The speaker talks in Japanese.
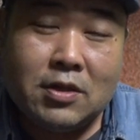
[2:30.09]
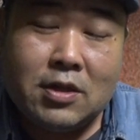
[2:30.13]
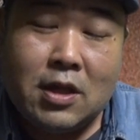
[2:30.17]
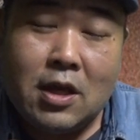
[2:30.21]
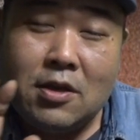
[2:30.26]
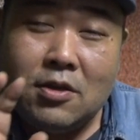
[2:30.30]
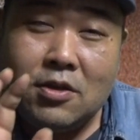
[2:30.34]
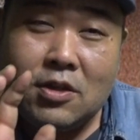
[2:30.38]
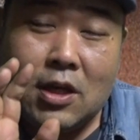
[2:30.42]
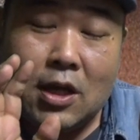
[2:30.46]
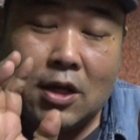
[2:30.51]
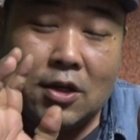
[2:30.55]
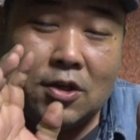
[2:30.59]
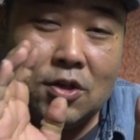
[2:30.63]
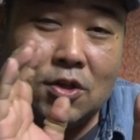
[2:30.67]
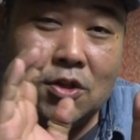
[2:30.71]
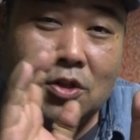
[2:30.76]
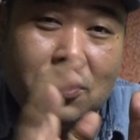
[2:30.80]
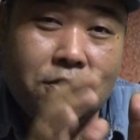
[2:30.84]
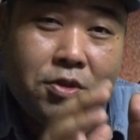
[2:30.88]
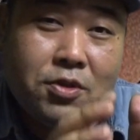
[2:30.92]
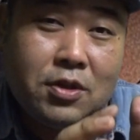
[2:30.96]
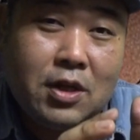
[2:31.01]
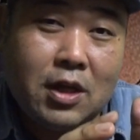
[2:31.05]
せんきゅうひゃく
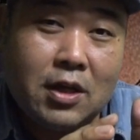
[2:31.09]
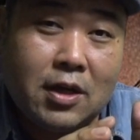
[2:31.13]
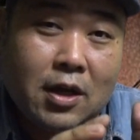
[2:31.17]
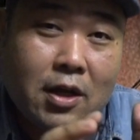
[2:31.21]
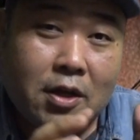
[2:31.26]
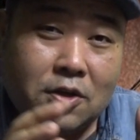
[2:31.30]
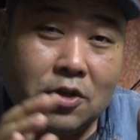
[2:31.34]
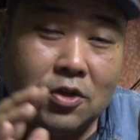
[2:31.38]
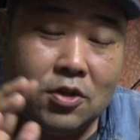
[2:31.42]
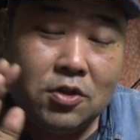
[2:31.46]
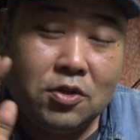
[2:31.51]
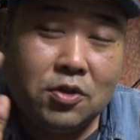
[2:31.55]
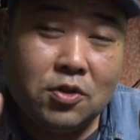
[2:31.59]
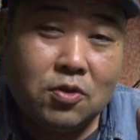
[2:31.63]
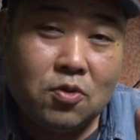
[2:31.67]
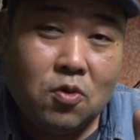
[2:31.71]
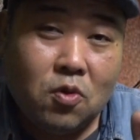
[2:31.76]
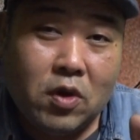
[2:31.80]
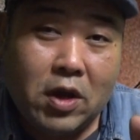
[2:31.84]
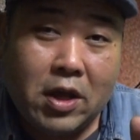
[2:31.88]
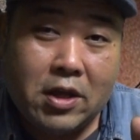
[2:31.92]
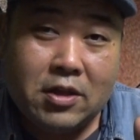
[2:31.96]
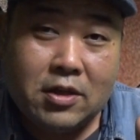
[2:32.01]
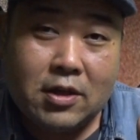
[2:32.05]
きゅうじゅうねんからきゅうじゅう
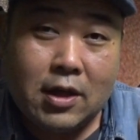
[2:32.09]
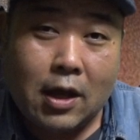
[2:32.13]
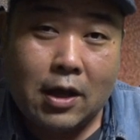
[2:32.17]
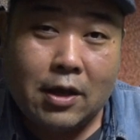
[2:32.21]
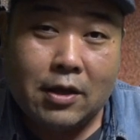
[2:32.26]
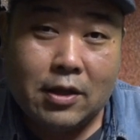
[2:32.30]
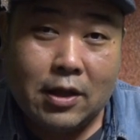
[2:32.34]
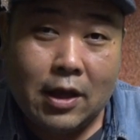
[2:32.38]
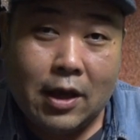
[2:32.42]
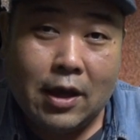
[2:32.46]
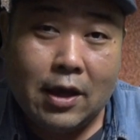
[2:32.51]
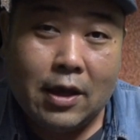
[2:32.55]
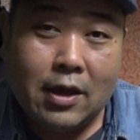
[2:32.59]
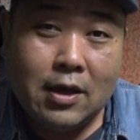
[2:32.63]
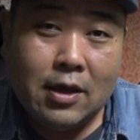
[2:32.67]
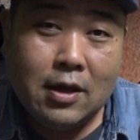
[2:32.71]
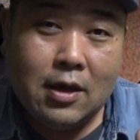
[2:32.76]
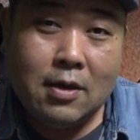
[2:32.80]
ごねんにかけて、